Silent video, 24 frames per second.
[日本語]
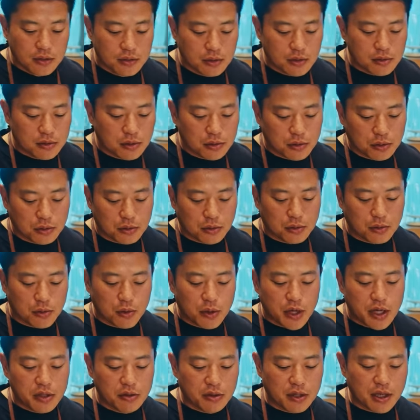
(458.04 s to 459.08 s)
そうするとちょっと
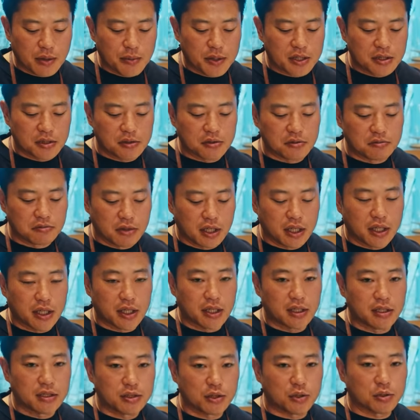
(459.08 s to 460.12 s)
後半のキャベツくん
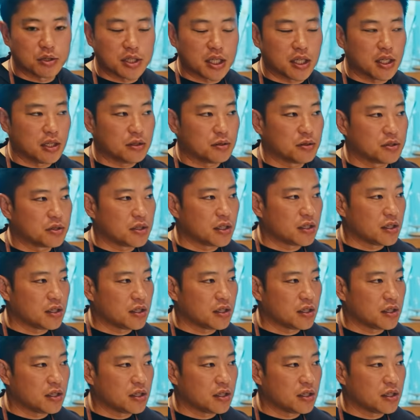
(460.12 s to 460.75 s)
はちょっとシャキッとし